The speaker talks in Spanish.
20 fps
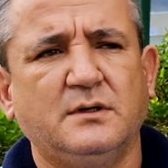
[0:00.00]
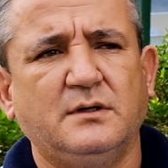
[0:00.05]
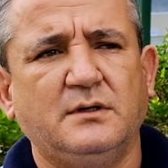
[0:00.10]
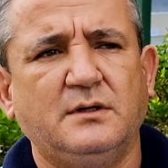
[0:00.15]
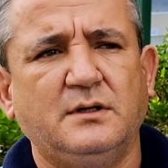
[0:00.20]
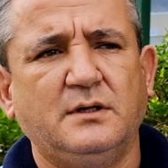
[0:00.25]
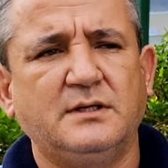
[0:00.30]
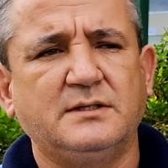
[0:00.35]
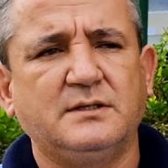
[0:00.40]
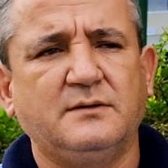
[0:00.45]

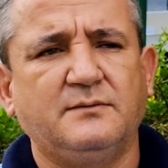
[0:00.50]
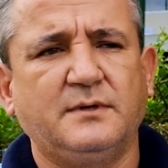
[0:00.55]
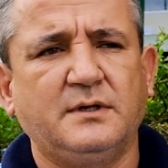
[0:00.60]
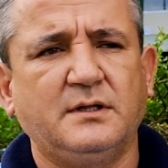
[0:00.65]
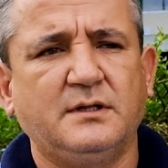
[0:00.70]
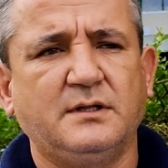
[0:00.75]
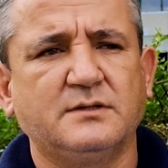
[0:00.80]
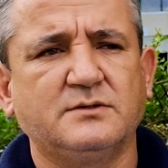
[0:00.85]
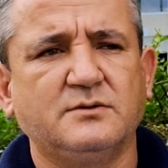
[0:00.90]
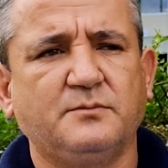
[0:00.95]
de las
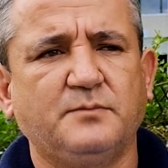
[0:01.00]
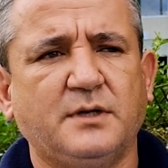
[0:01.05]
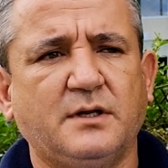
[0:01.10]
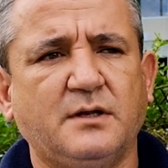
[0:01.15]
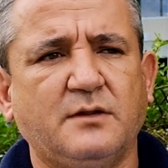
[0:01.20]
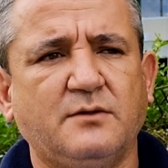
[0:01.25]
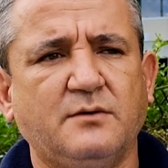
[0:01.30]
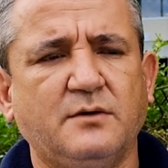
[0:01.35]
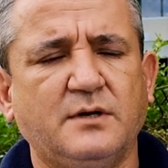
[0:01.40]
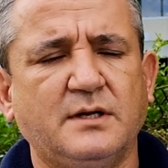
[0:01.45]
diferentes
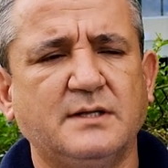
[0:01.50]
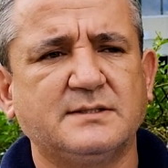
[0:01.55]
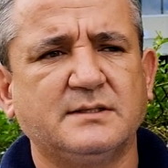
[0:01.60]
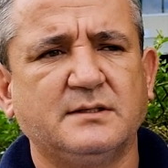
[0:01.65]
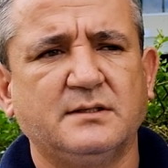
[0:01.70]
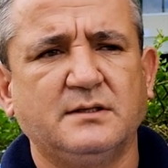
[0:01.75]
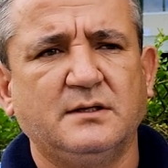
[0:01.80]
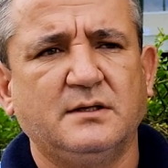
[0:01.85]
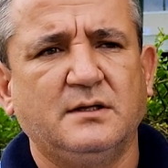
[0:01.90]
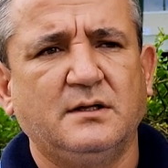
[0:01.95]
operadoras
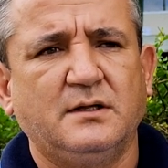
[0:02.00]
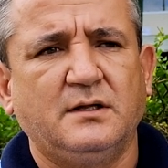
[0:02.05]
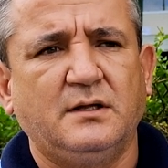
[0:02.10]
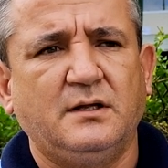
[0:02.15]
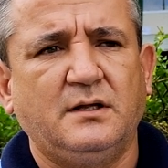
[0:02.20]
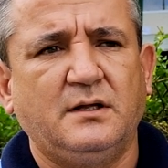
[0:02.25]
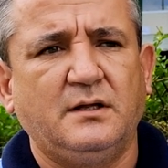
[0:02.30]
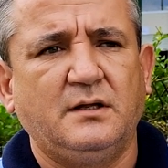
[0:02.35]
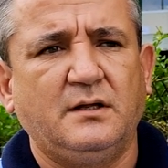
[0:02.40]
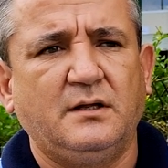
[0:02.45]

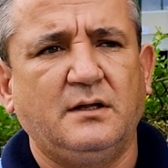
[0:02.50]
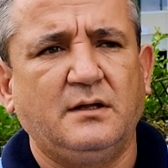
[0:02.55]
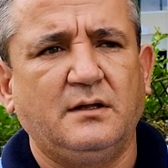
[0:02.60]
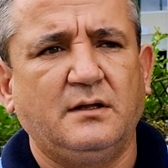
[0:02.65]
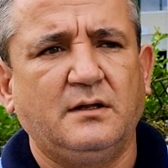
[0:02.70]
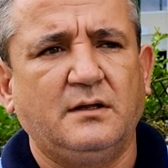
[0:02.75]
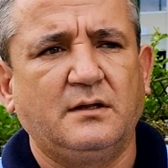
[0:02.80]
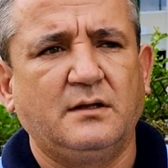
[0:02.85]
eh,